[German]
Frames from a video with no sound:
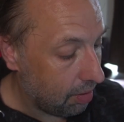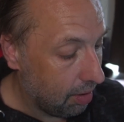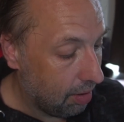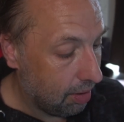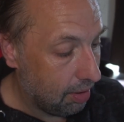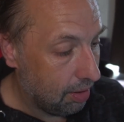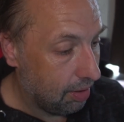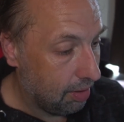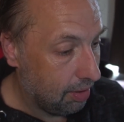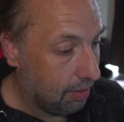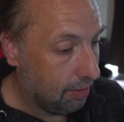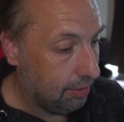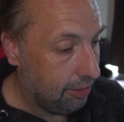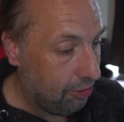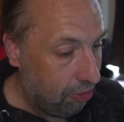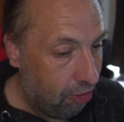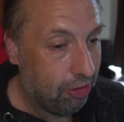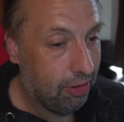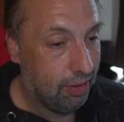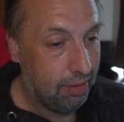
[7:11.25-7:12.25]
Äh,
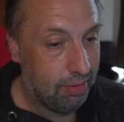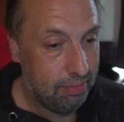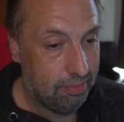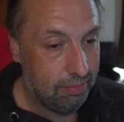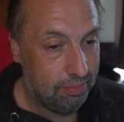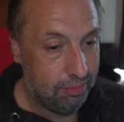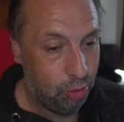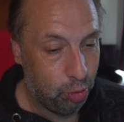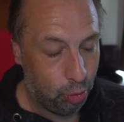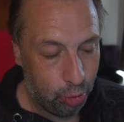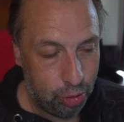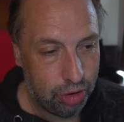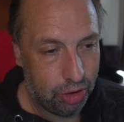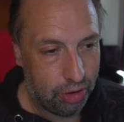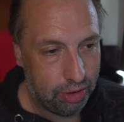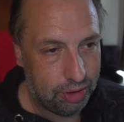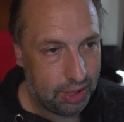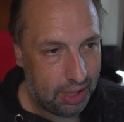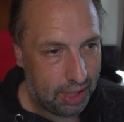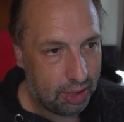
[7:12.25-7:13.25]
ja, so
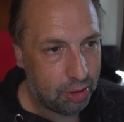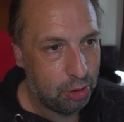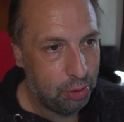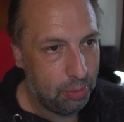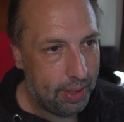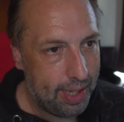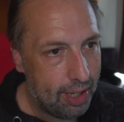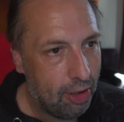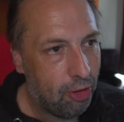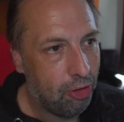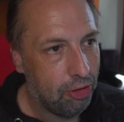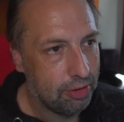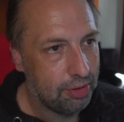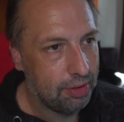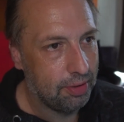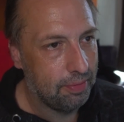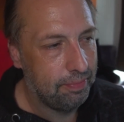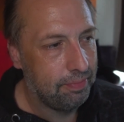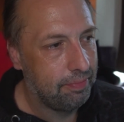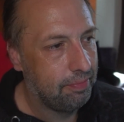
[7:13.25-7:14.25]
schaut es aktuell
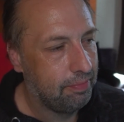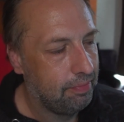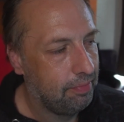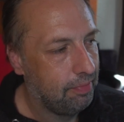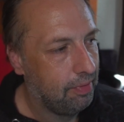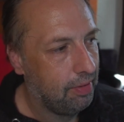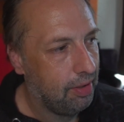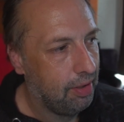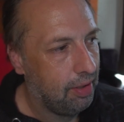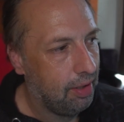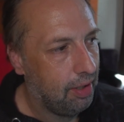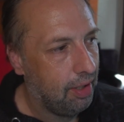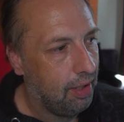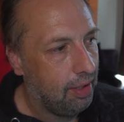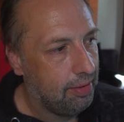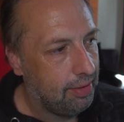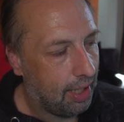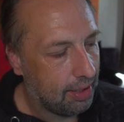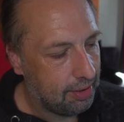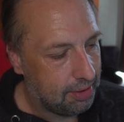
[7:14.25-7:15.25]
aus.
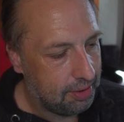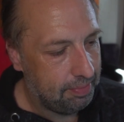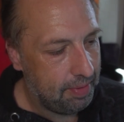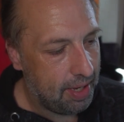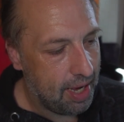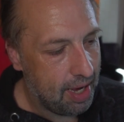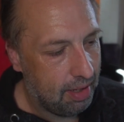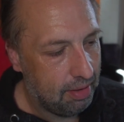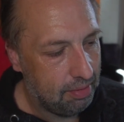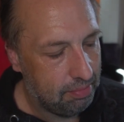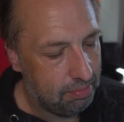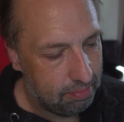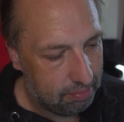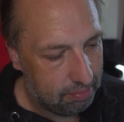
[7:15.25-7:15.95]
Das wäre